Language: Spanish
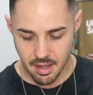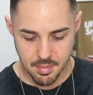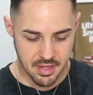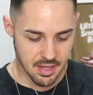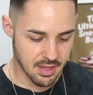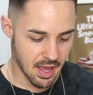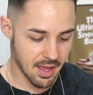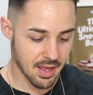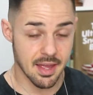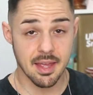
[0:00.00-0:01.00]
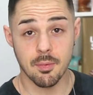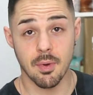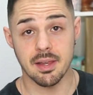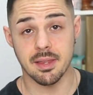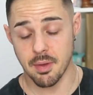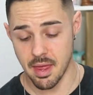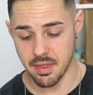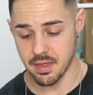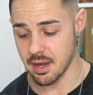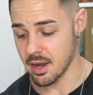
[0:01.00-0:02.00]
camiseta, igual te voy a
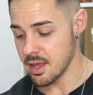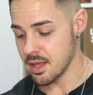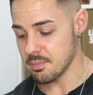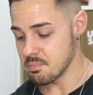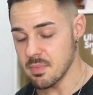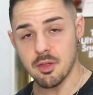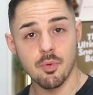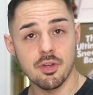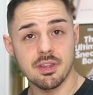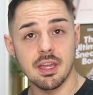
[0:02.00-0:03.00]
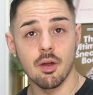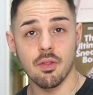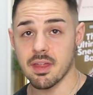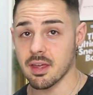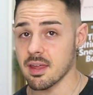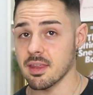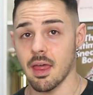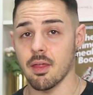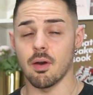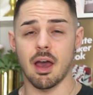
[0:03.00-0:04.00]
decir Mismo estilo,
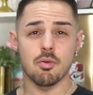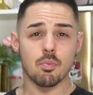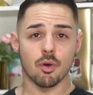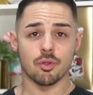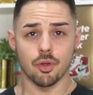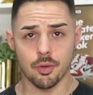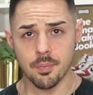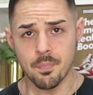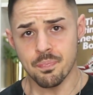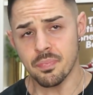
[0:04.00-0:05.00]
desgastado Hay un montón